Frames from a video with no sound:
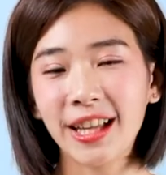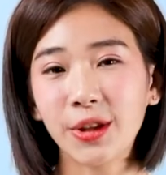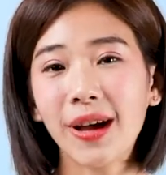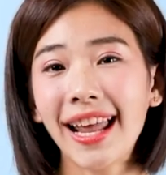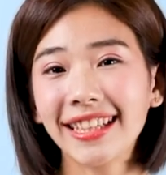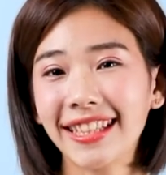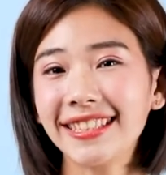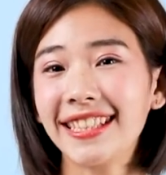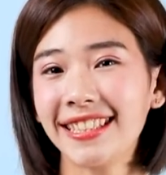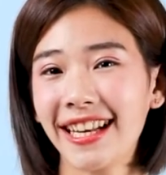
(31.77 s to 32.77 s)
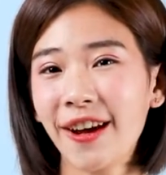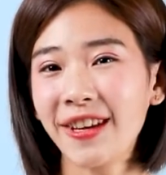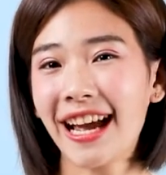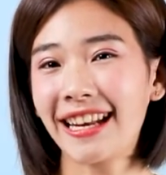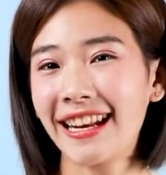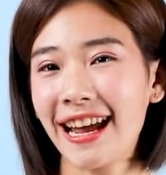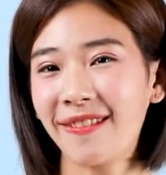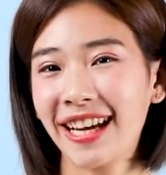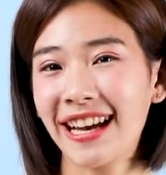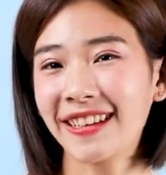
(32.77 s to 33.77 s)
ตัวแรกที่ซีชาแนลอยากแนะนำนะคะ